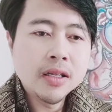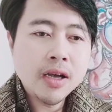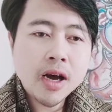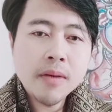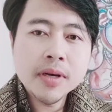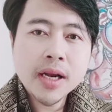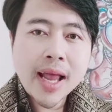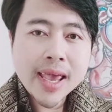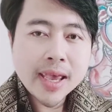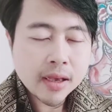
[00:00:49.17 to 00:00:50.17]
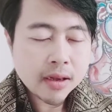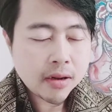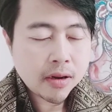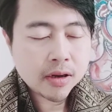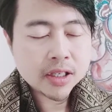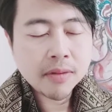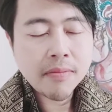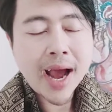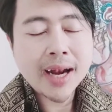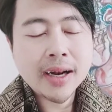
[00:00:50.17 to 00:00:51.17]
ยอมไล่ออกจาก
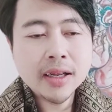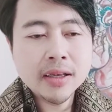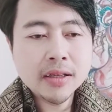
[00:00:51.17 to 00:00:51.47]
บ้านนะ